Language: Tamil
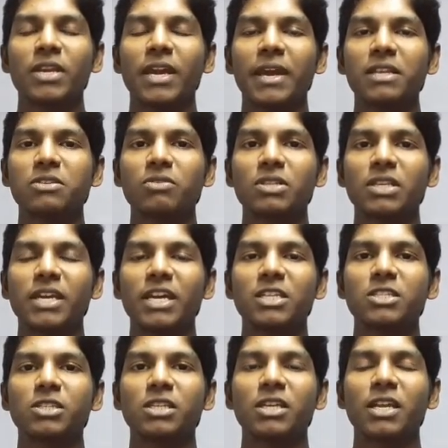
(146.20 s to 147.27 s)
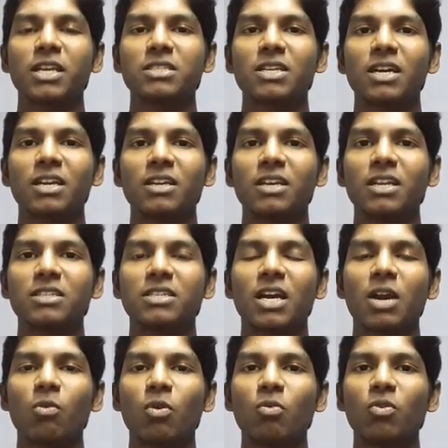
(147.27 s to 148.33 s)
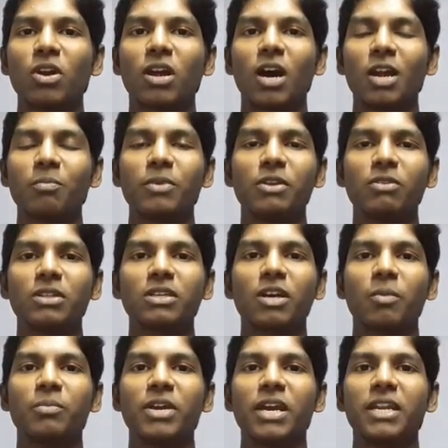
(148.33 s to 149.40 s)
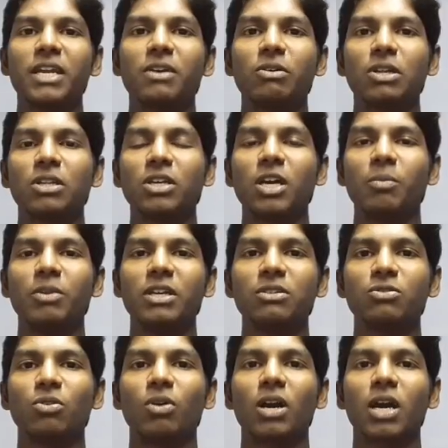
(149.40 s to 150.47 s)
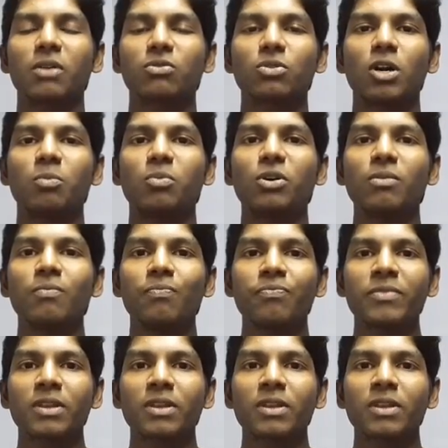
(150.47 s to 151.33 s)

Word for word: ஏஜ் வந்து ஏஜ் இன்க்ரீஸ் ஆக இன்க்ரீஸ் ஆக ஒவ்வொரு ஹார்ட் பீட் வந்து கம்மியாயிட்டே வருது அப்படின்னு சொல்லுவாங்க ஸோ அப்போது